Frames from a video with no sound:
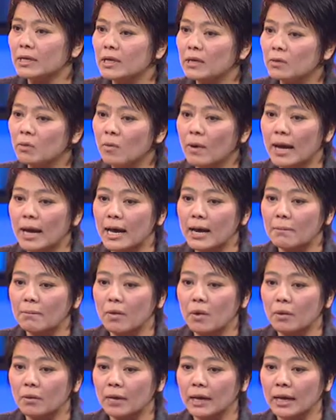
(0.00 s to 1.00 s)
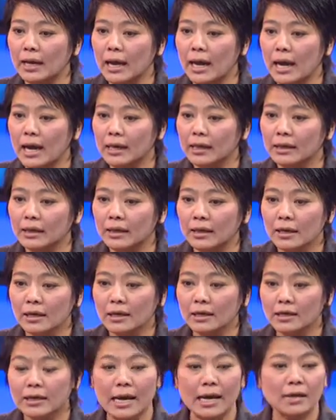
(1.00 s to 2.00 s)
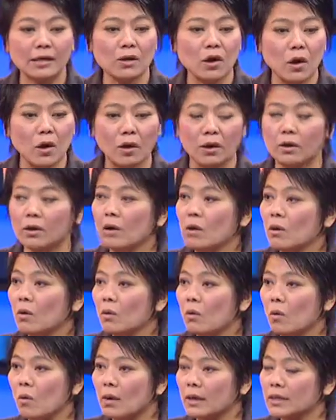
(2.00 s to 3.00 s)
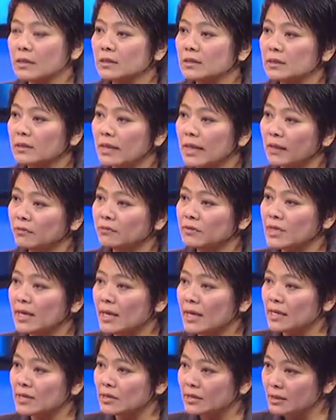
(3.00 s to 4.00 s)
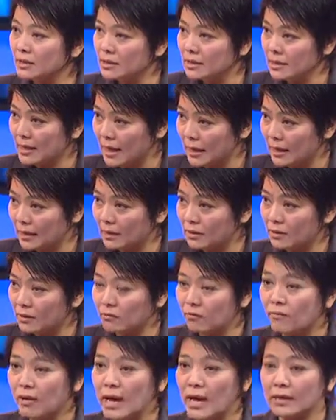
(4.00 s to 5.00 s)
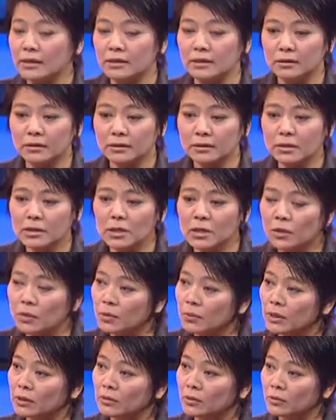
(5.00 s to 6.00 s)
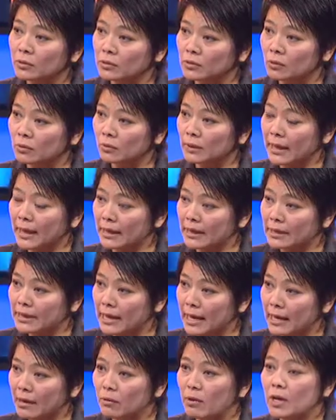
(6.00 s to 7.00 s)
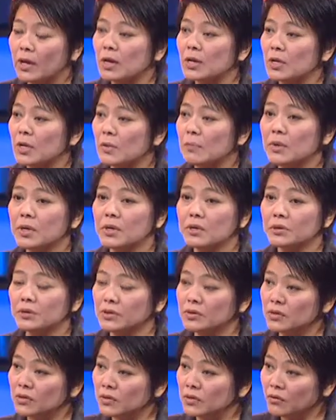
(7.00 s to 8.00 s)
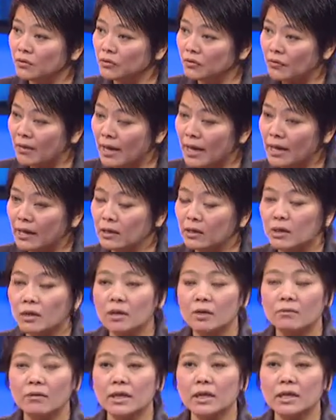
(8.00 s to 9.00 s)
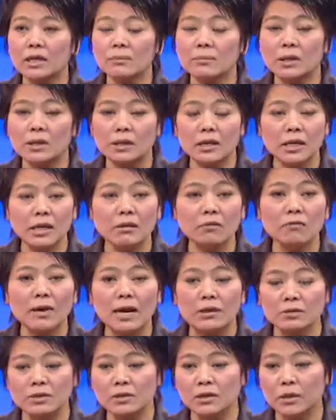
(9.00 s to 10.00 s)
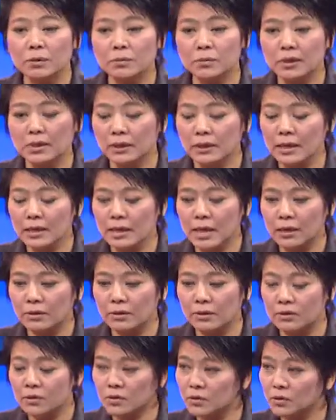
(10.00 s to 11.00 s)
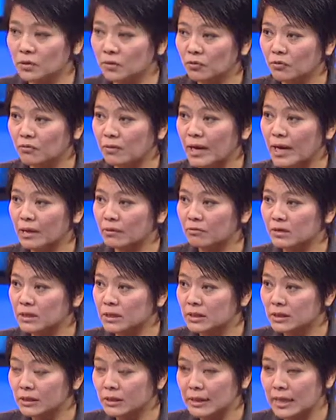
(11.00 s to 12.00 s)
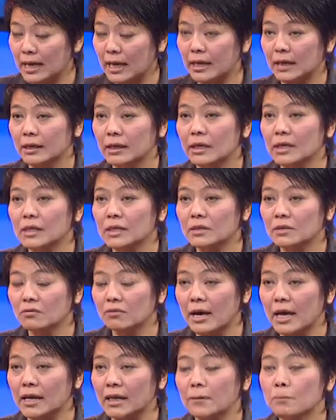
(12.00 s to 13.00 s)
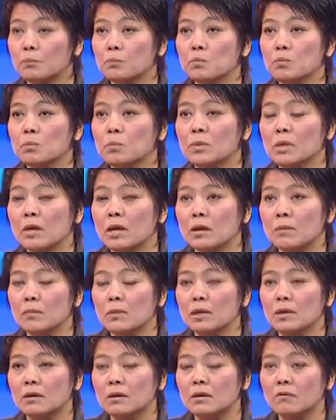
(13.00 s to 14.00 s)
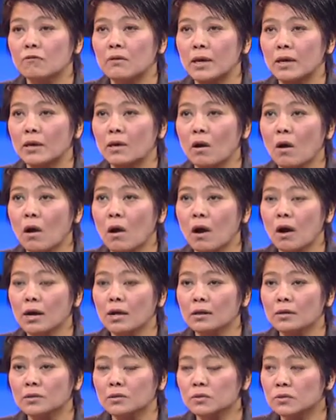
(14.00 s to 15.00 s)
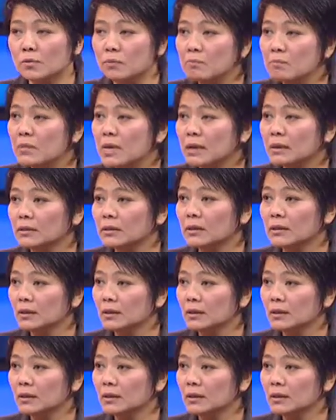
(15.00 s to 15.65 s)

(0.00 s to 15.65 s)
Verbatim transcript: đi qua một cái giai đoạn của cái sự ép đê a chứng nhận và những nhiều cái thủ tục khác nhau để mình được certify. Và khi mình đi vào trong những cái giai đoạn certify và chứng nhận như vậy thì mình phải có submit